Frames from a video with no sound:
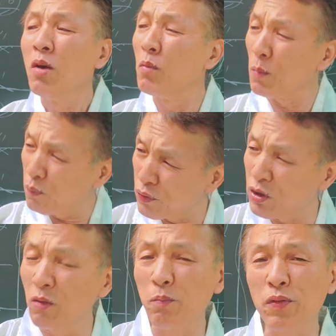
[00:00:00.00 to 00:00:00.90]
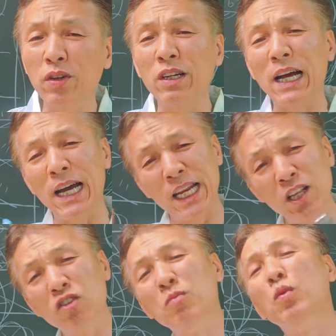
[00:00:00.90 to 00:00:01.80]
뭐, 부정풀이를 안
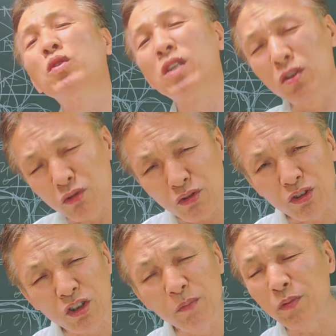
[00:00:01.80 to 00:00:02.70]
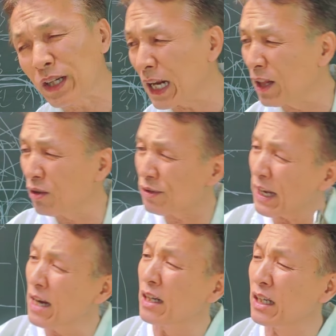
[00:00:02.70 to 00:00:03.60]
해도 못해도 뒷정풀이 안 해도
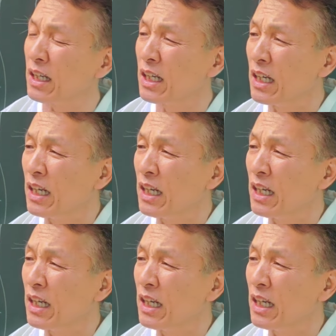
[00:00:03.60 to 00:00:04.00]
상을